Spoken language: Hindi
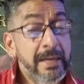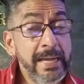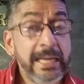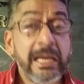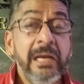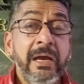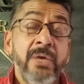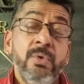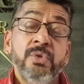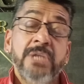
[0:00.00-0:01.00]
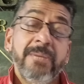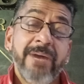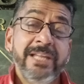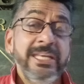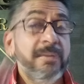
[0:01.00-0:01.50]
निकल गए हों उसके
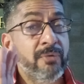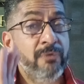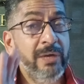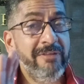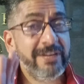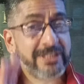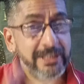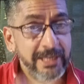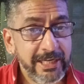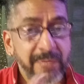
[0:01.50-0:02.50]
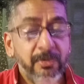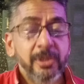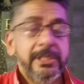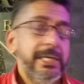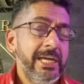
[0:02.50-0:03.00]
बाद ही आपको फुली वैक्सीनेट
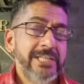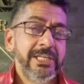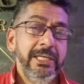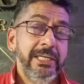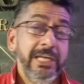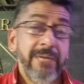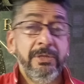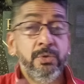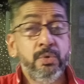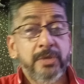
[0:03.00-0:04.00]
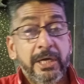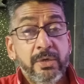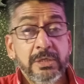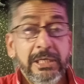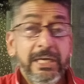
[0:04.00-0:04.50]
बोलते हैं ऐसा नहीं है कि आपने दूसरा
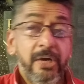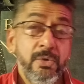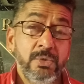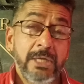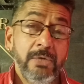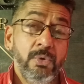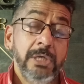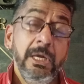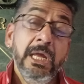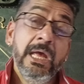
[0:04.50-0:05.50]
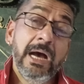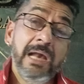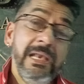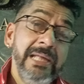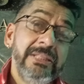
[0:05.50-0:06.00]
डोज लिया और दूसरा डोज
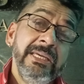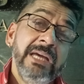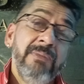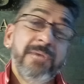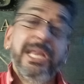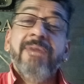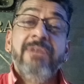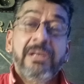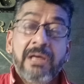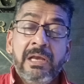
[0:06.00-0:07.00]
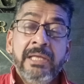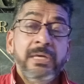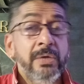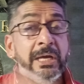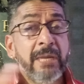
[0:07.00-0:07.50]
लेते ही आप ट्रैवल कर लेंगे
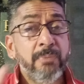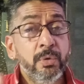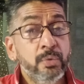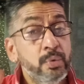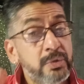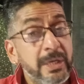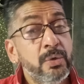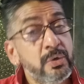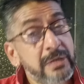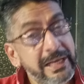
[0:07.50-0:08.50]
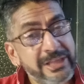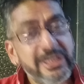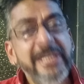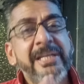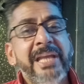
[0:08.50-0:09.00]
क्योंकि अगर आप लोग दूसरा डोज
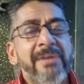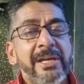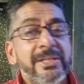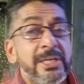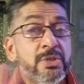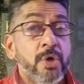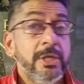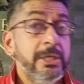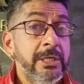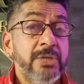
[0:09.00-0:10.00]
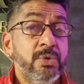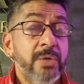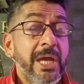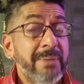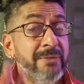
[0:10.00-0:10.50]
लेते ही ट्रैवल करते हैं चौदह दिन का जो
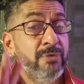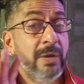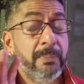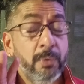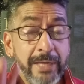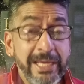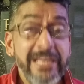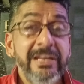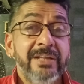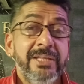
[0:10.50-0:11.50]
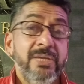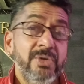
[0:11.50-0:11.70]
गैप है वो आप लोग नहीं रखते